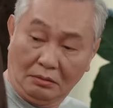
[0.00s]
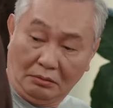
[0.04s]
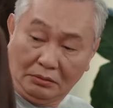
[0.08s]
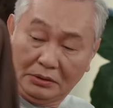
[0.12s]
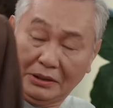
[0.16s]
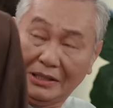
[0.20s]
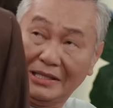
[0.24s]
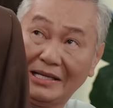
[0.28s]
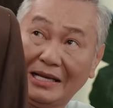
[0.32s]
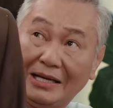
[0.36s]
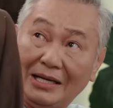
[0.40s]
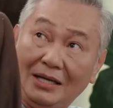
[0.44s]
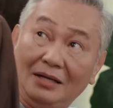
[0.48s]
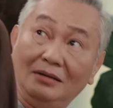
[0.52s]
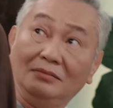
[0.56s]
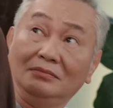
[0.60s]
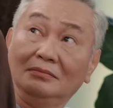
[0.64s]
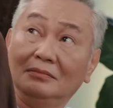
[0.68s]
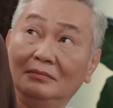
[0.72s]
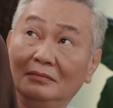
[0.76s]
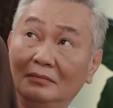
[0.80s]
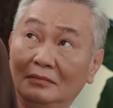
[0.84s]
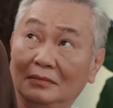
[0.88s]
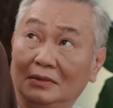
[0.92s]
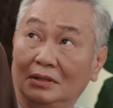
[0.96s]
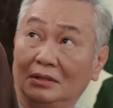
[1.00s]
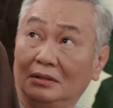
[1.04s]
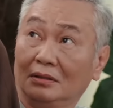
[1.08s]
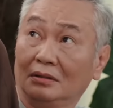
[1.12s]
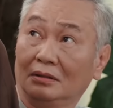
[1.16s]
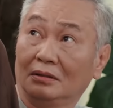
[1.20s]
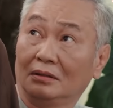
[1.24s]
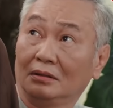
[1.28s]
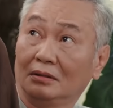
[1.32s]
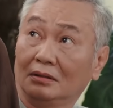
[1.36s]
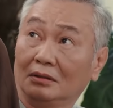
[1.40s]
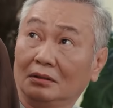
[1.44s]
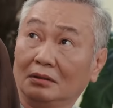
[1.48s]
Con thấy nhăn không?
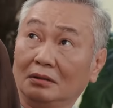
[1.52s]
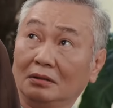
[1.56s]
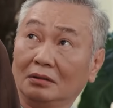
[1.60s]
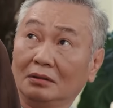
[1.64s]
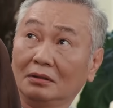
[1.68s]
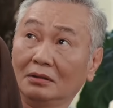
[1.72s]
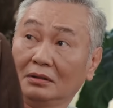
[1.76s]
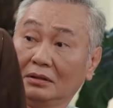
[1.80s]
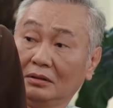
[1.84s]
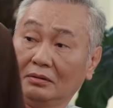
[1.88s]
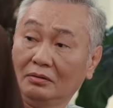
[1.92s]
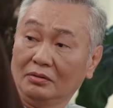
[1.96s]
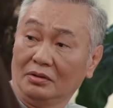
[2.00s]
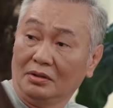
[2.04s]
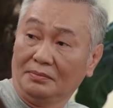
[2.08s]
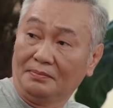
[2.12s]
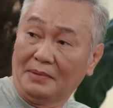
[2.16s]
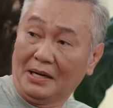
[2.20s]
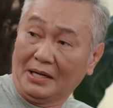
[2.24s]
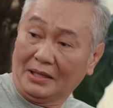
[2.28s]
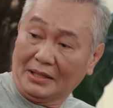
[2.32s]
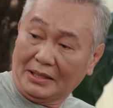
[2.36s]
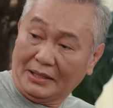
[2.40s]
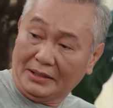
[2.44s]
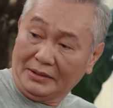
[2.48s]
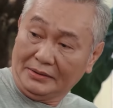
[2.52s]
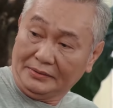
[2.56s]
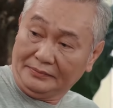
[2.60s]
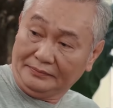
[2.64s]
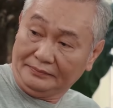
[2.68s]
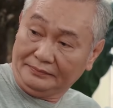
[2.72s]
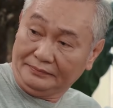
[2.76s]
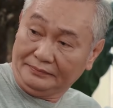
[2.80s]
Ủ giùm ba cái